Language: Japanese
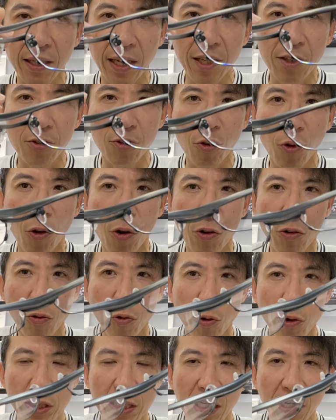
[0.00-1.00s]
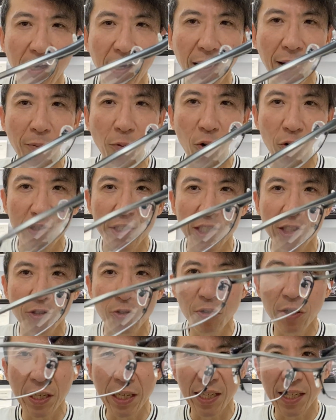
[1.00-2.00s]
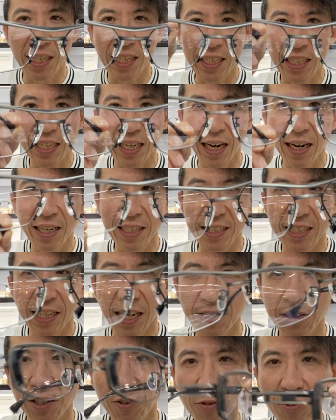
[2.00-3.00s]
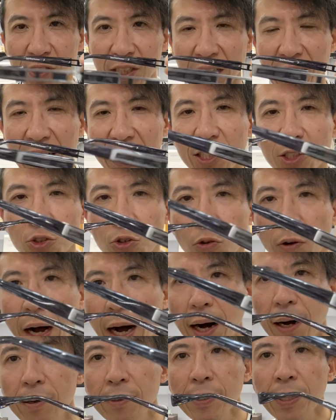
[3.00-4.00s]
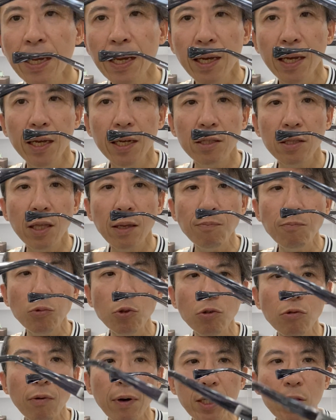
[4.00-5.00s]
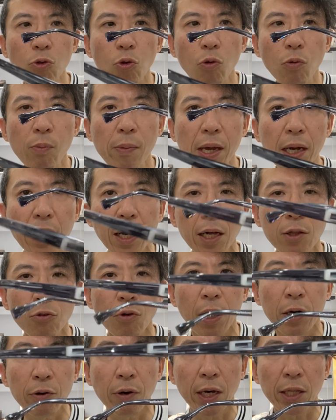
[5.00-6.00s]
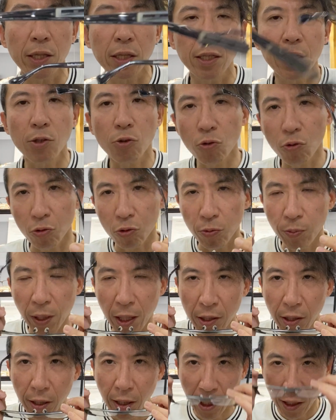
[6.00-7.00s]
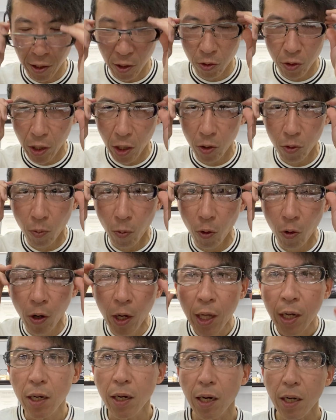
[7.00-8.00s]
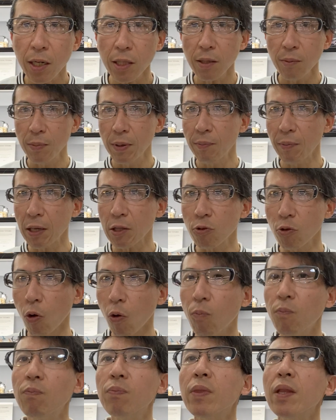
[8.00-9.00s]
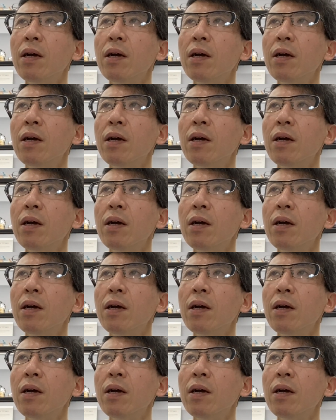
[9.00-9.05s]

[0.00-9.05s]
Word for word: テイスト、こういったカラーも非常に人気カラーになってくるんじゃないでしょうか。えー、テンプルは透明感のあるアセテートの組み合わせなんですけれども、かけてみますと、